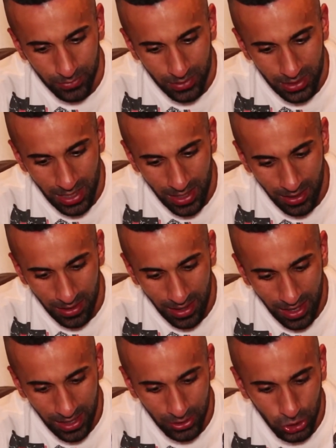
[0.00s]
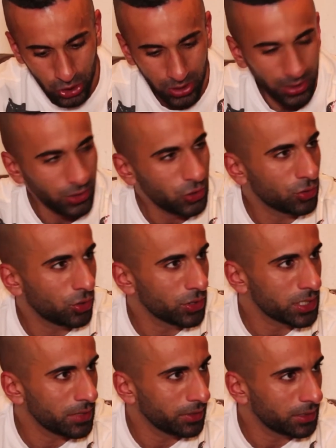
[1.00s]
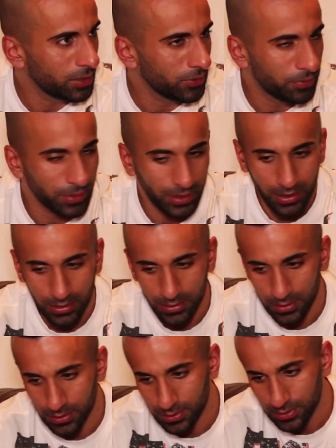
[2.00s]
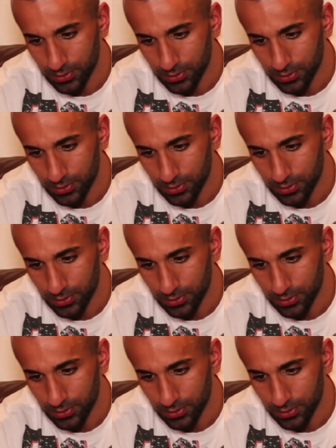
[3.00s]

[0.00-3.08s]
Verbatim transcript: sehr engstirnig und konservativ betrachtet